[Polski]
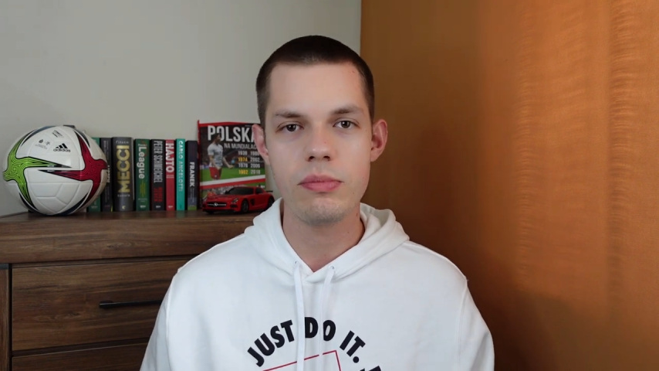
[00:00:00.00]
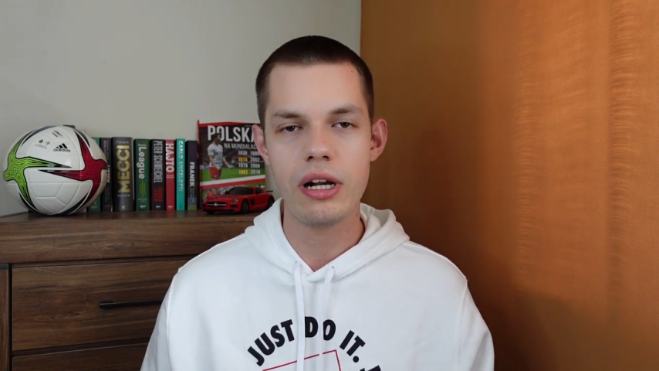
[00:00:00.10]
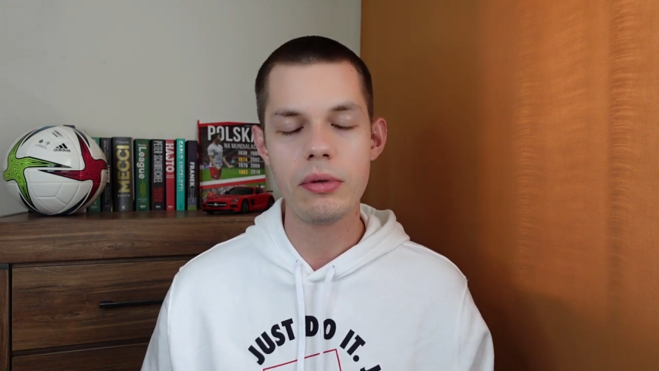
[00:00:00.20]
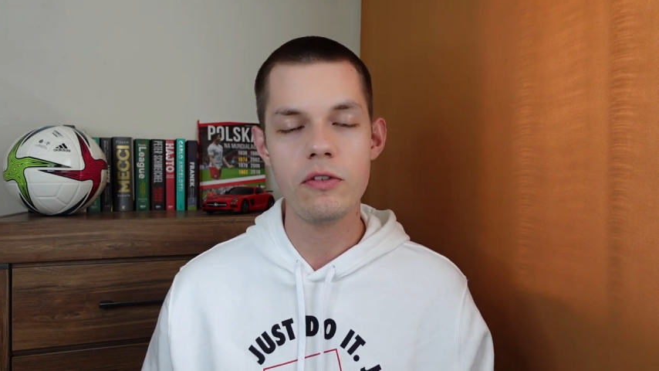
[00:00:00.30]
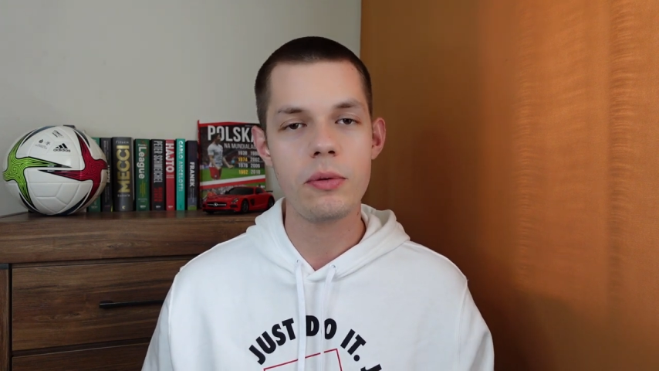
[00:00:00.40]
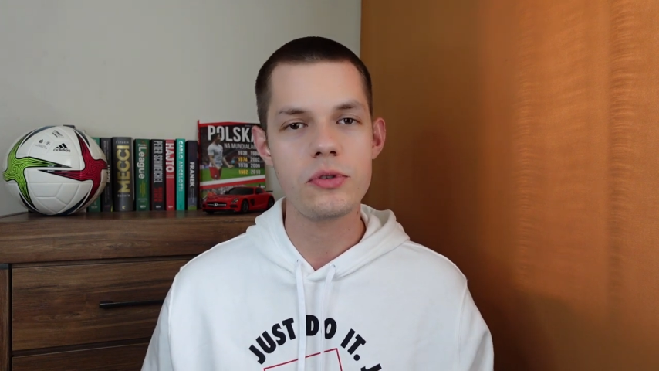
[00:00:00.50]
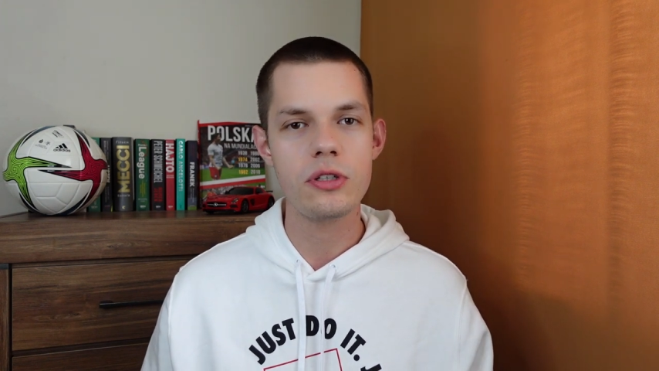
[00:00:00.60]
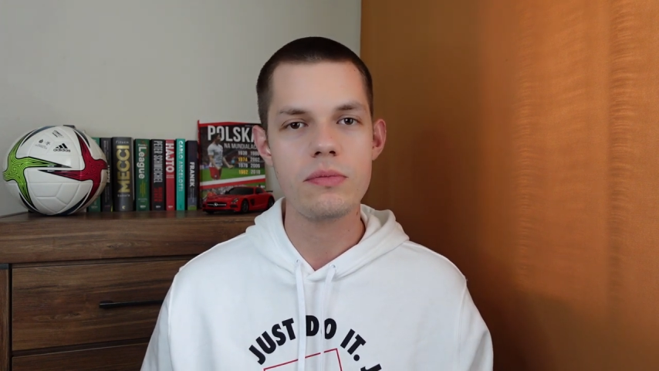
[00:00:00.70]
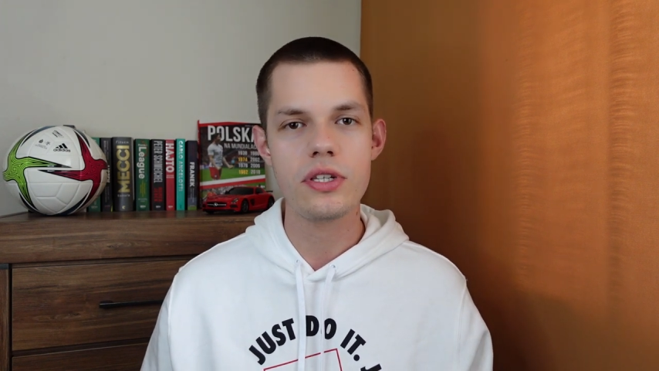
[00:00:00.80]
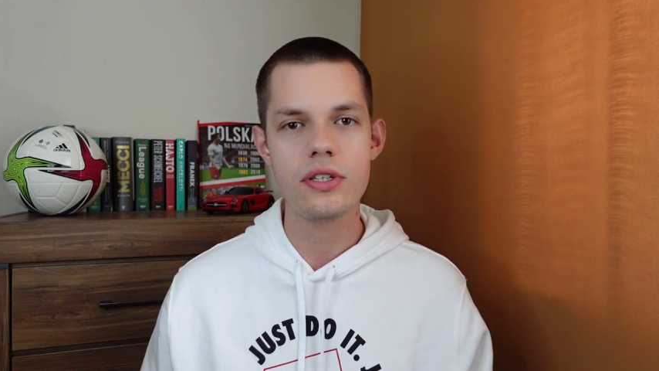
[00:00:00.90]
bramki w
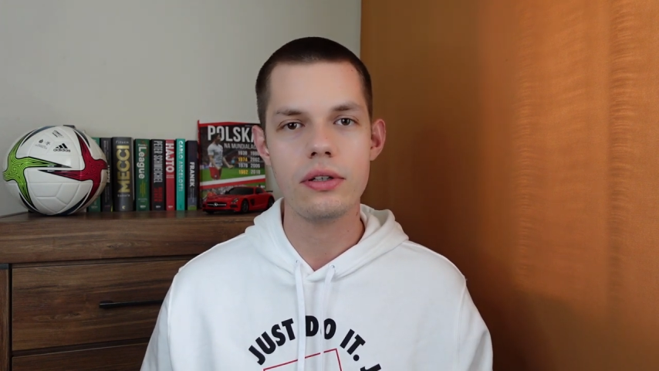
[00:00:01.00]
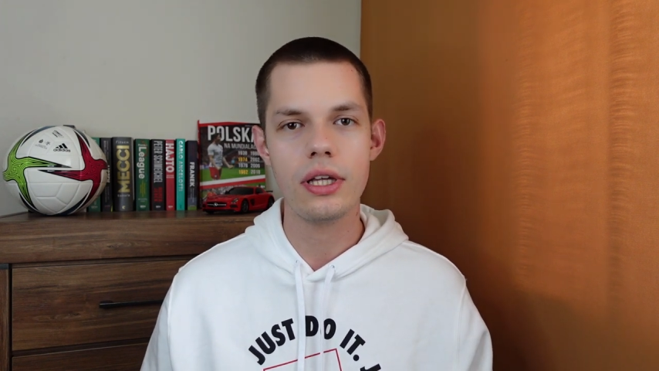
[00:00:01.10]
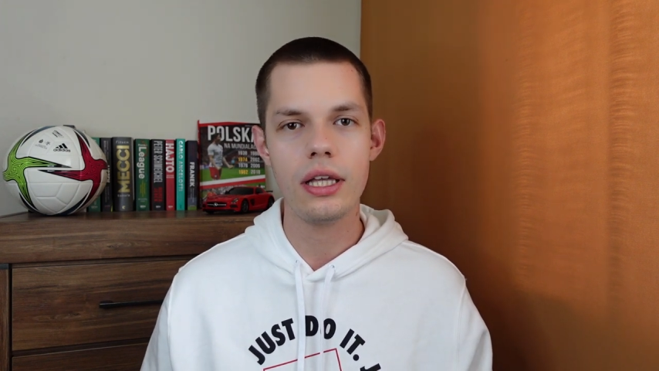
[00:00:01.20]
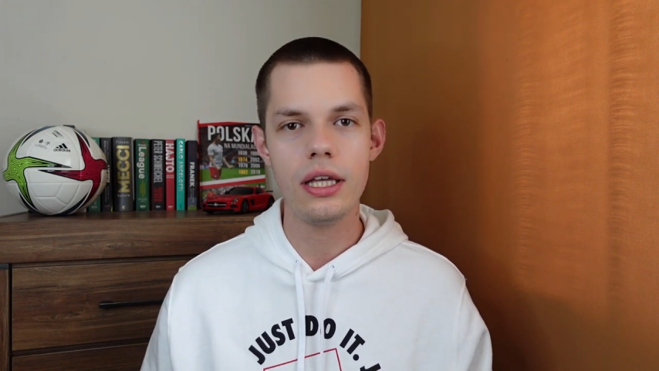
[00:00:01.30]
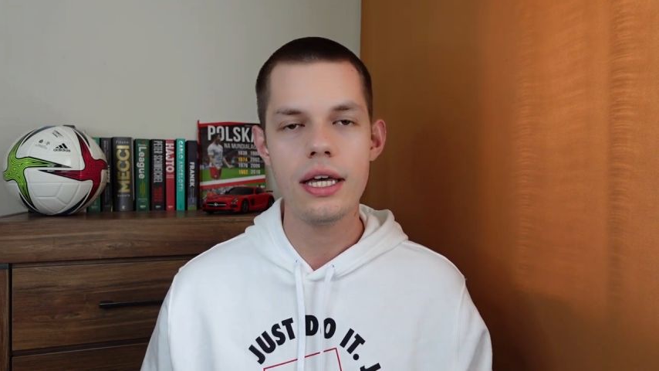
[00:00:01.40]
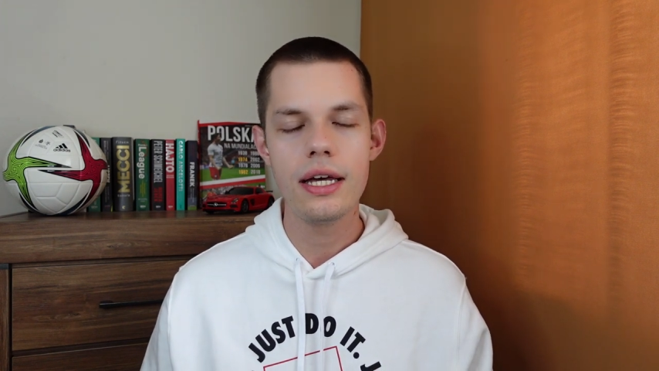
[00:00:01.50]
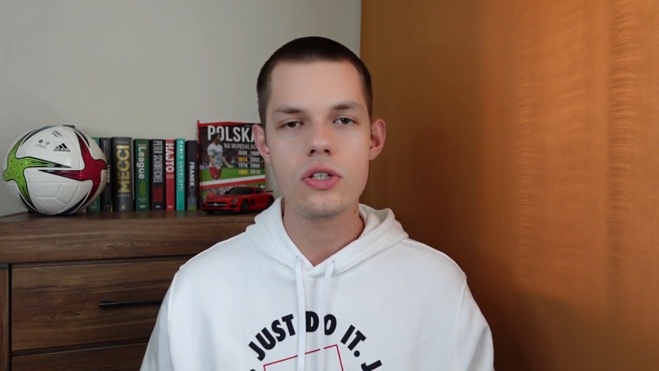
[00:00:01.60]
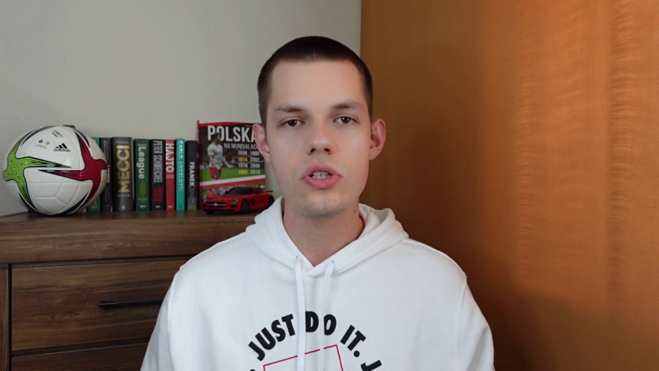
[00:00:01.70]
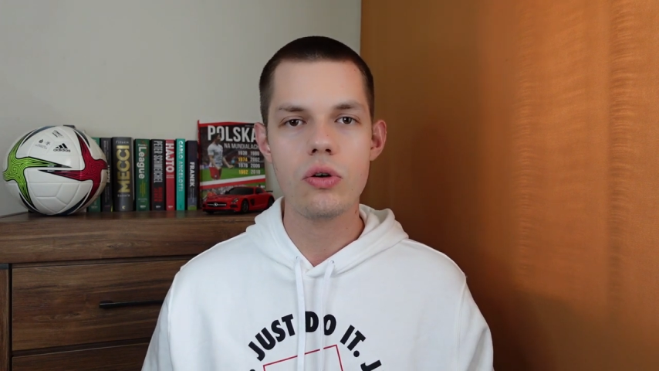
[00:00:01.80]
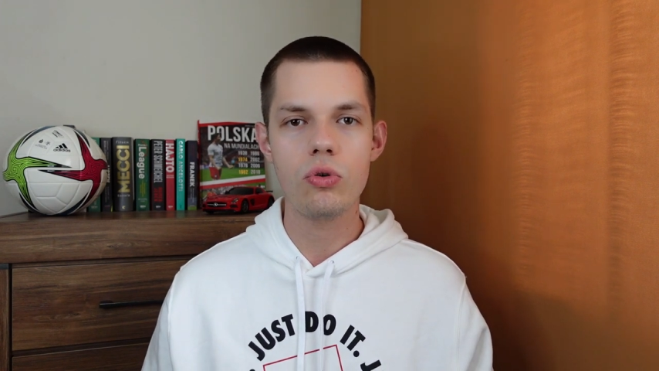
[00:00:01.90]
poprzednim sezonie i
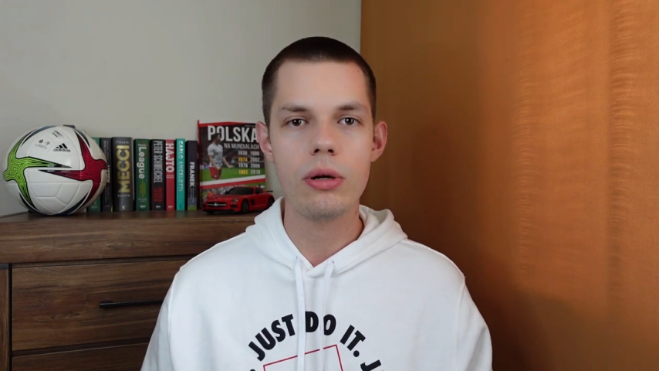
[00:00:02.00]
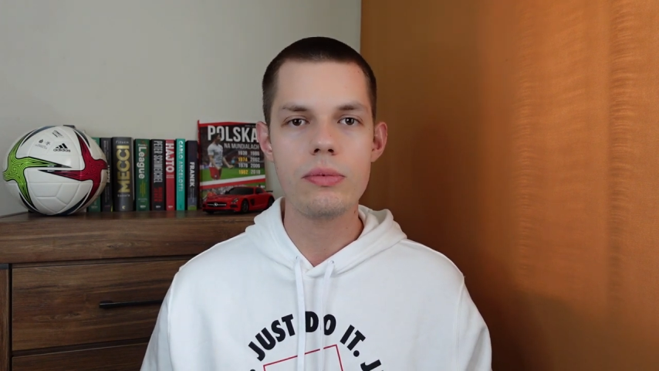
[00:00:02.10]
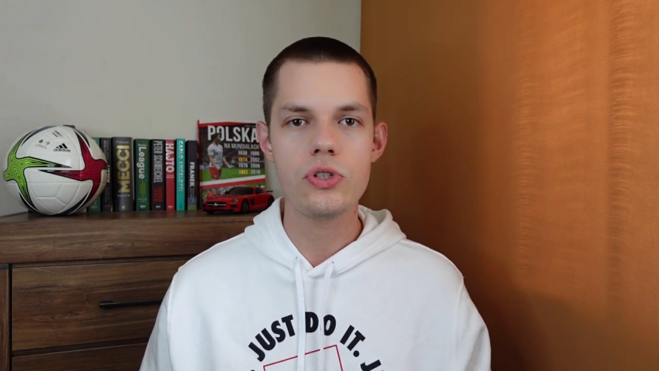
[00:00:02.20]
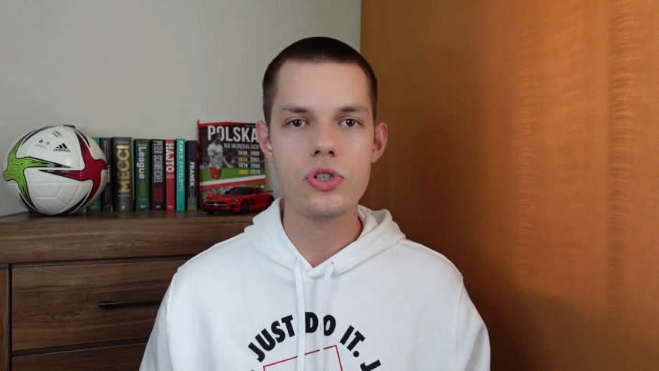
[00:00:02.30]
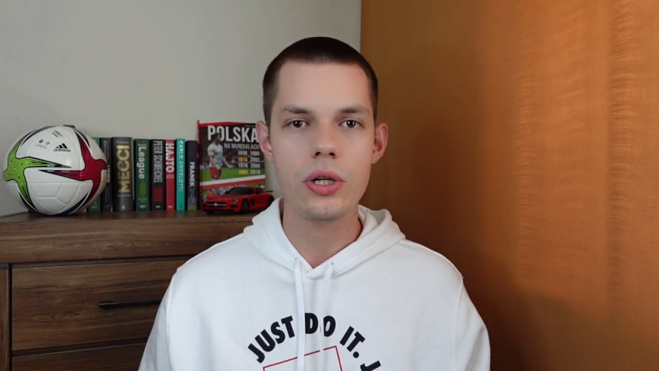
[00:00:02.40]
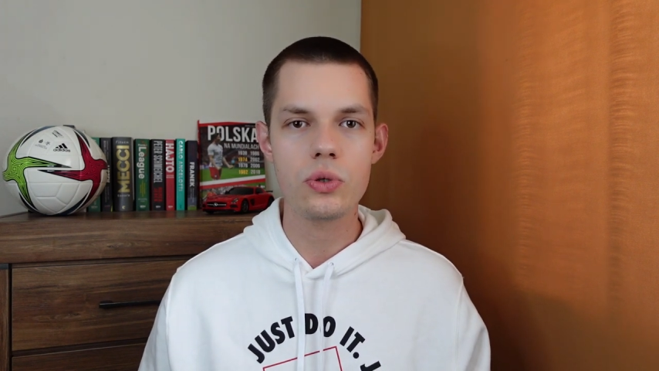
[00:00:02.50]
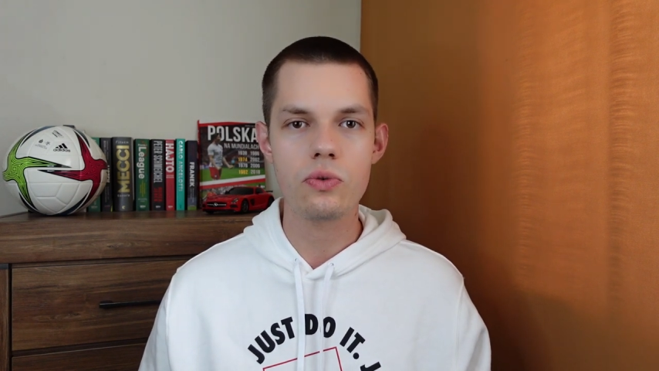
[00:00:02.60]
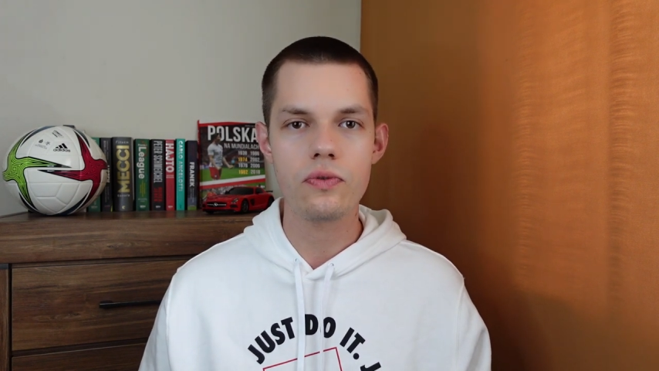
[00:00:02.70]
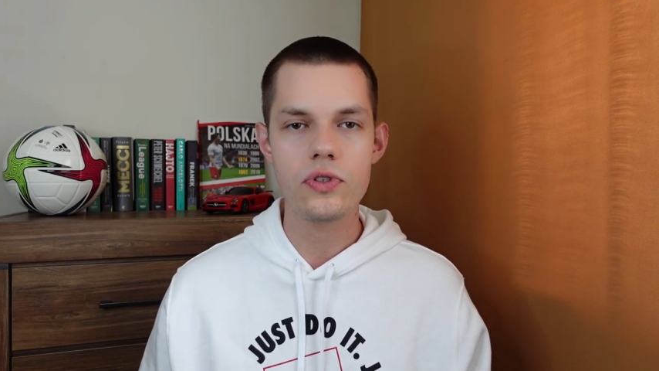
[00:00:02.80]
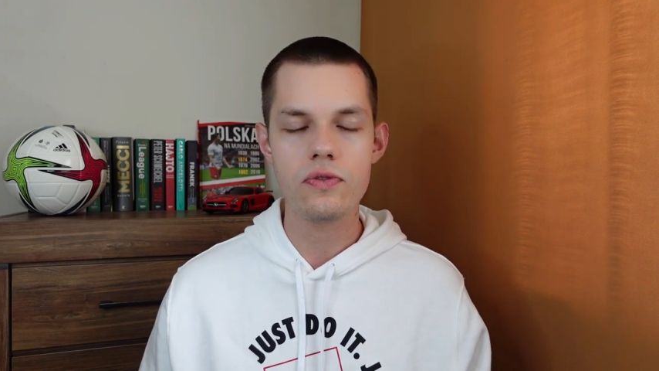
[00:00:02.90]
został królem strzelców.